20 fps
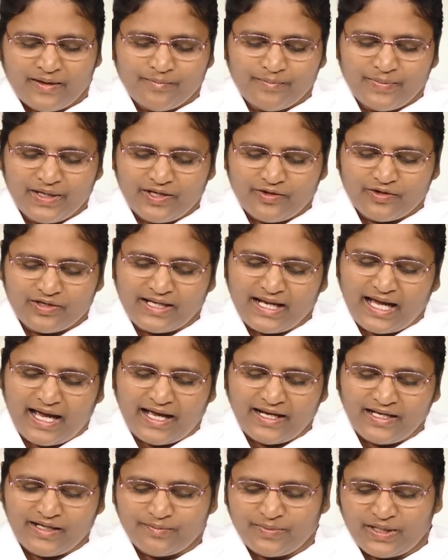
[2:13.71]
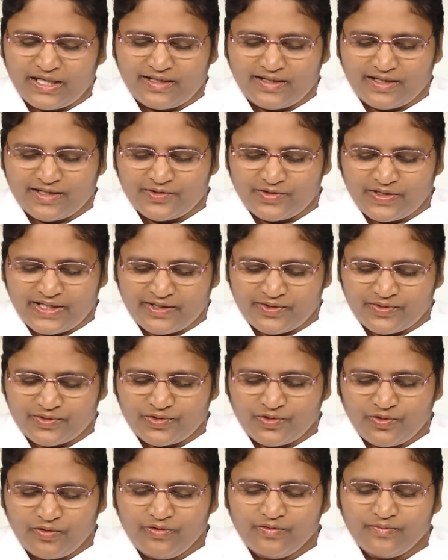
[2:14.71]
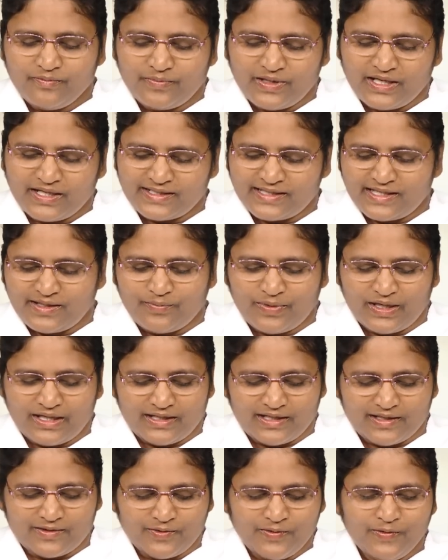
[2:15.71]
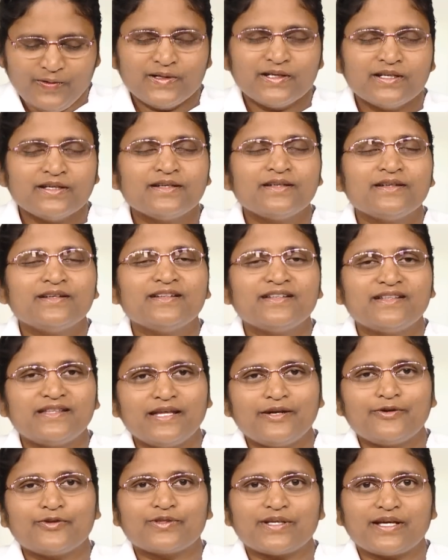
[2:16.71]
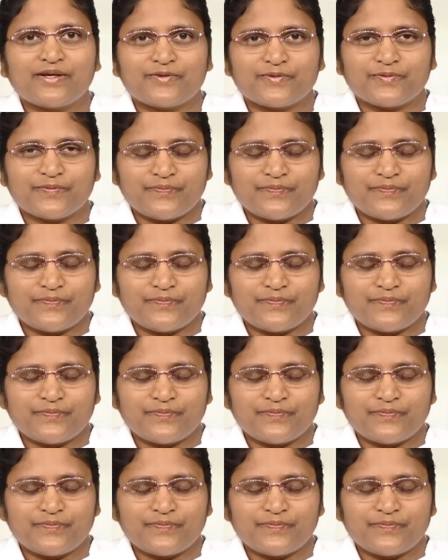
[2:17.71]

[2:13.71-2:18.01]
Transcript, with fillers: మీరు జ్ఞాన మెట్లను ఎక్కుతూ భక్తి మెట్లను దిగుతారు